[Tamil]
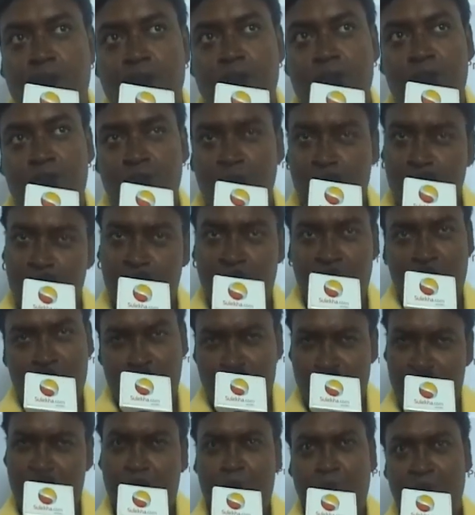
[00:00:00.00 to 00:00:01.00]

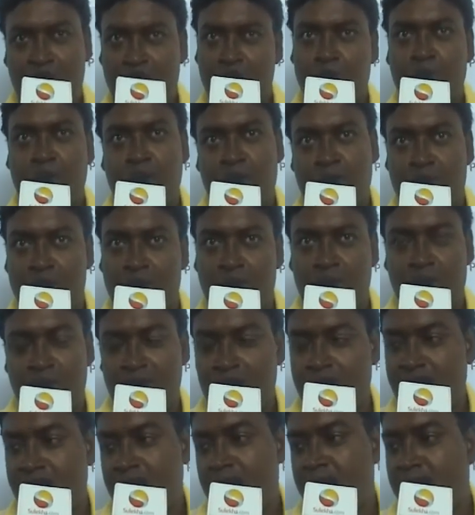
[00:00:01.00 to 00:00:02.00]
சுற்றுவட்டாரம் ஃபுல்லாக மதுரை மாவட்டம்
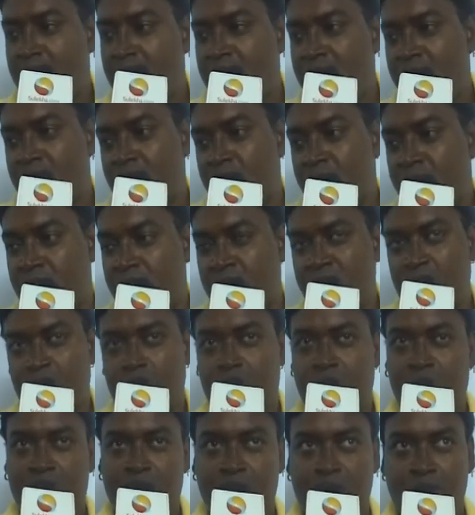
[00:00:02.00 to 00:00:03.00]
சைடு தான் பண்ணியிருக்கோம் படம்
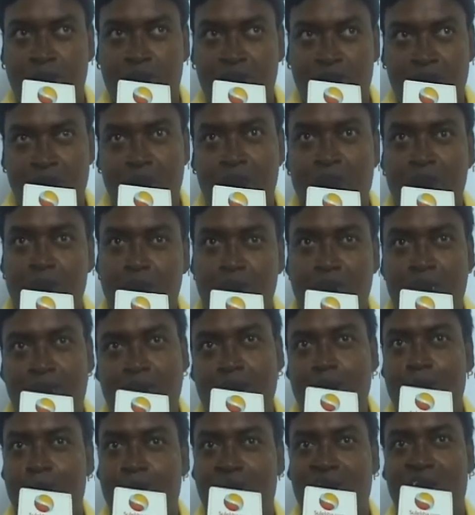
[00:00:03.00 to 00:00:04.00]
பட் இது மதுரை
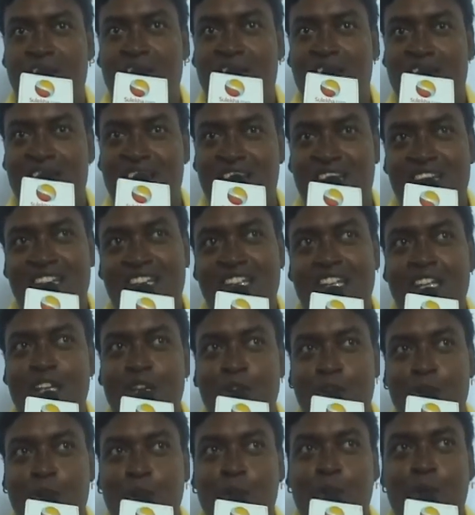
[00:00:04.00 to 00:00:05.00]
பேக்ட்ராப் படம் கிடையாது
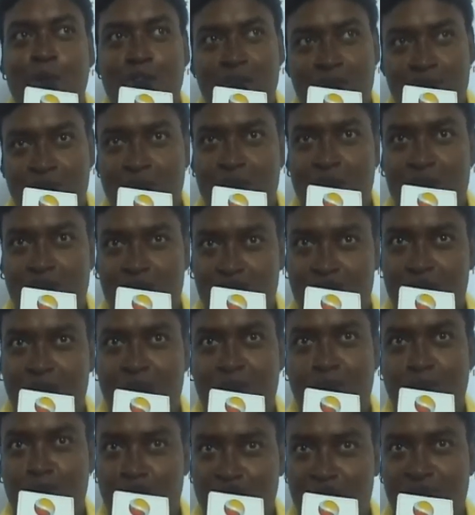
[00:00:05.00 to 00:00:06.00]

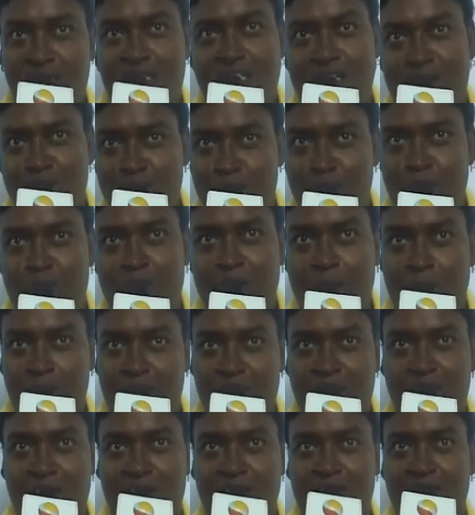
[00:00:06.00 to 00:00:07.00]
அந்த லொக்கேஷன் எங்களுக்கு ரொம்ப
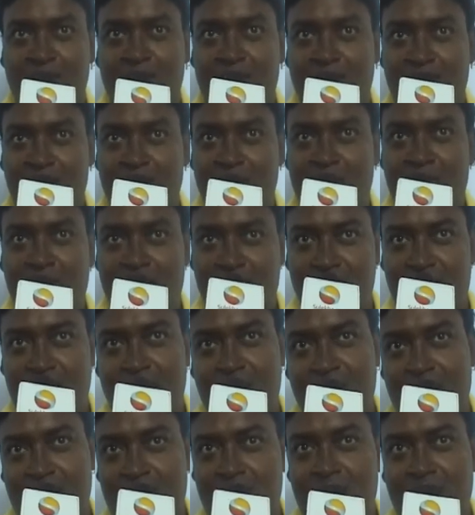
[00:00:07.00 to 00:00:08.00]
ஆப்டாக இருந்தது அதனால் இந்த
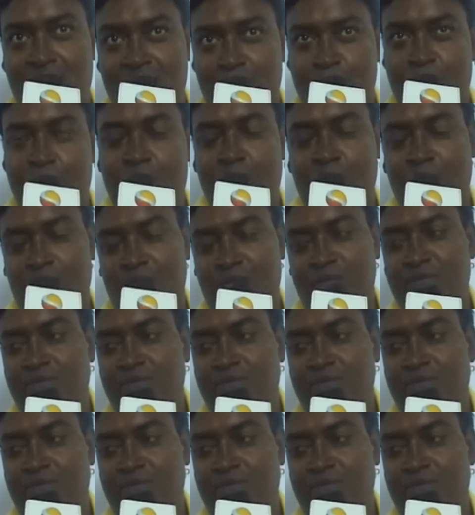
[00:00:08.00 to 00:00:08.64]
கதையை நாங்கள் அங்கே பண்ணோம்